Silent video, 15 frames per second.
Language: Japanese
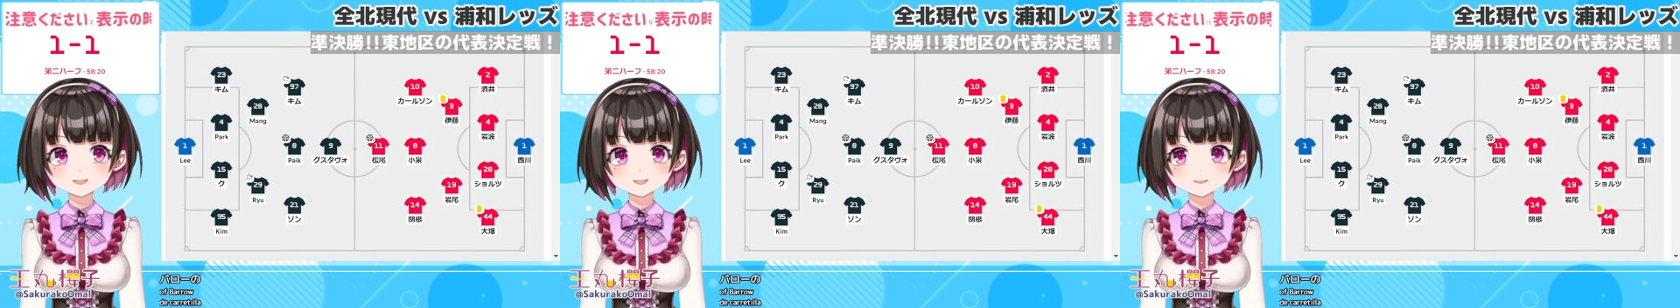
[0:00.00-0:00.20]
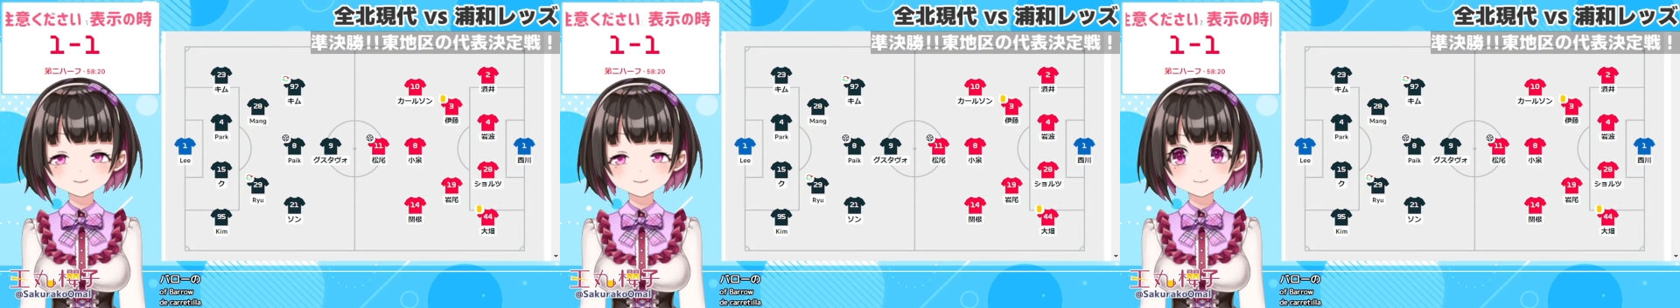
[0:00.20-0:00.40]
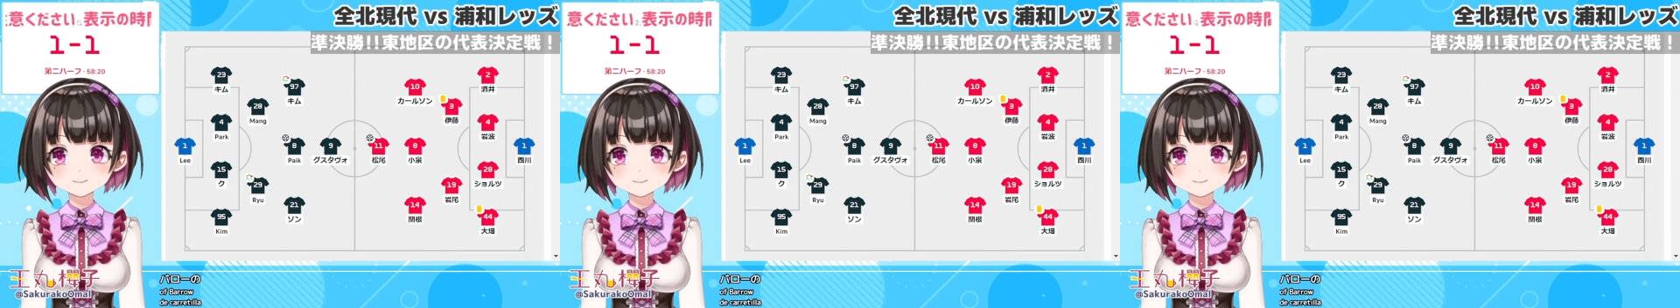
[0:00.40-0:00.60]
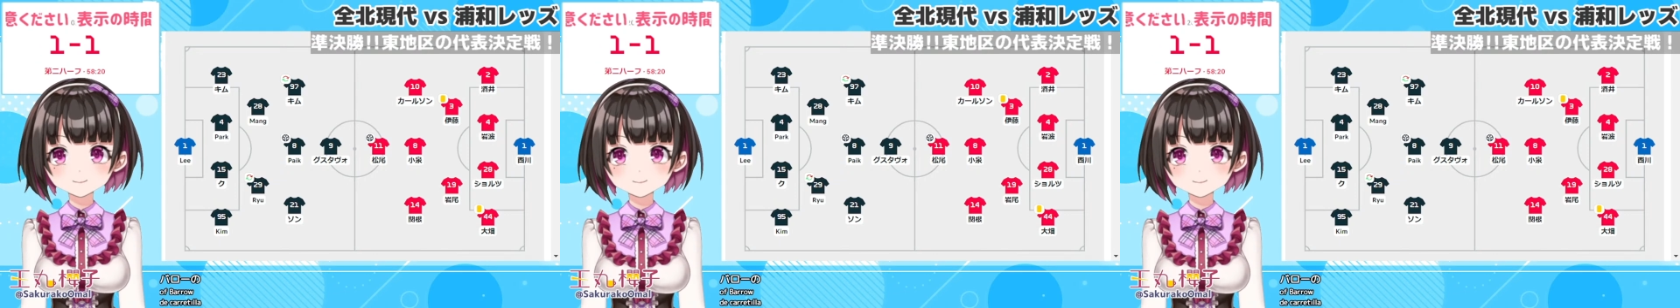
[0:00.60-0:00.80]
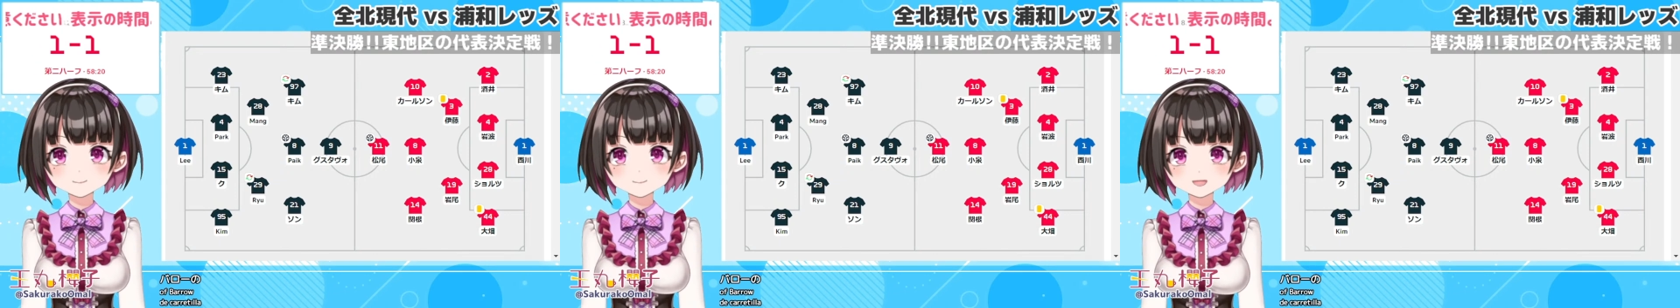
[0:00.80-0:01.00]

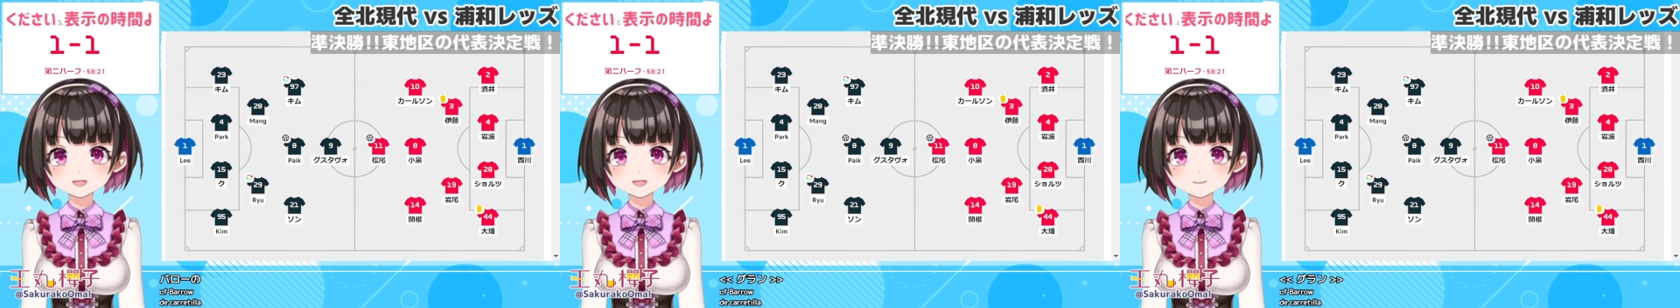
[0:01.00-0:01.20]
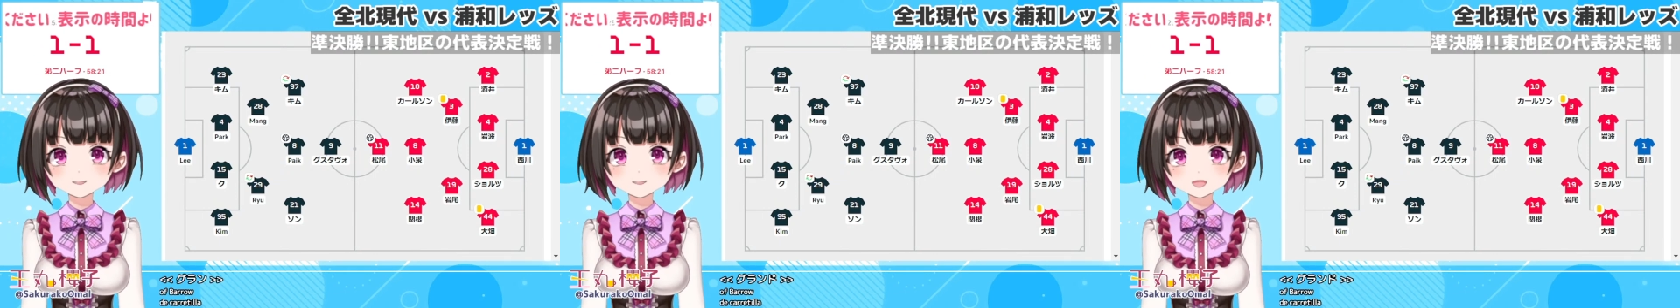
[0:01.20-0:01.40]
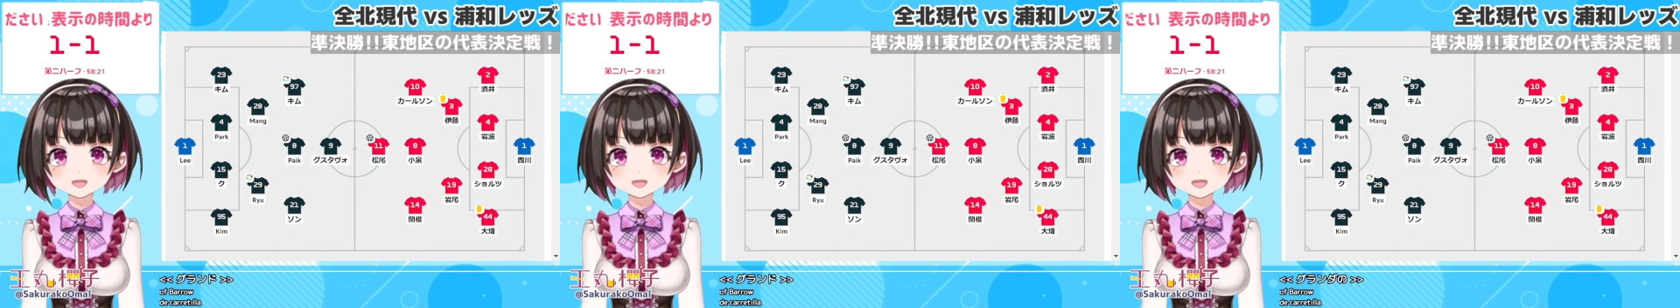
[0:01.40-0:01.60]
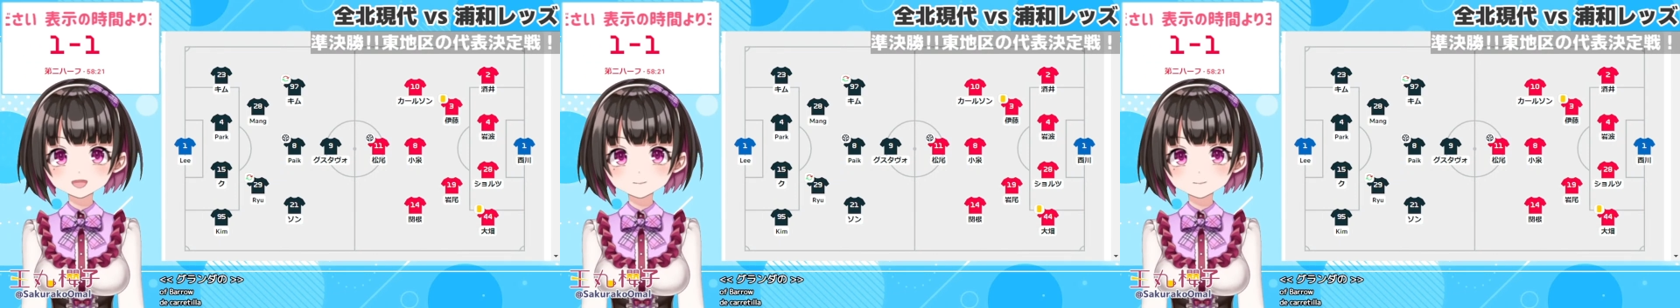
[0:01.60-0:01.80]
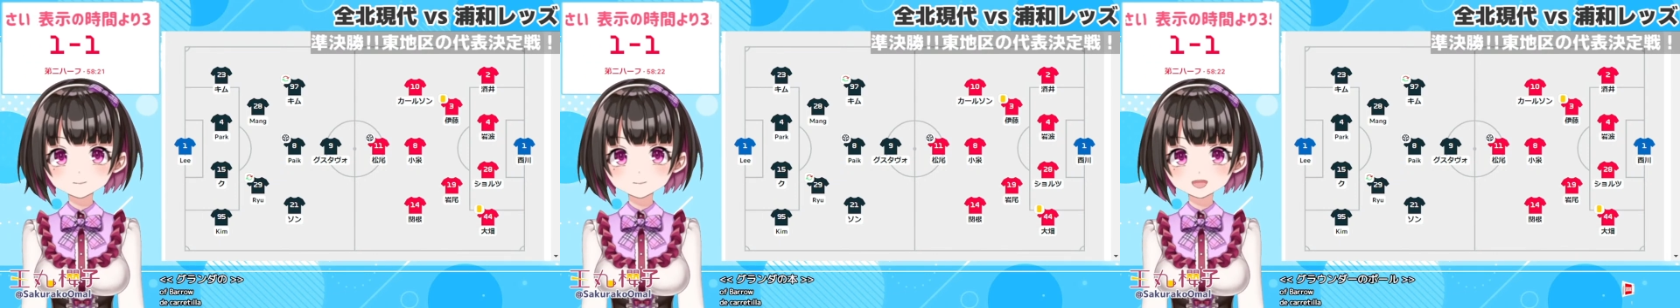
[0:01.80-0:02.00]
グラウンダーのボール弾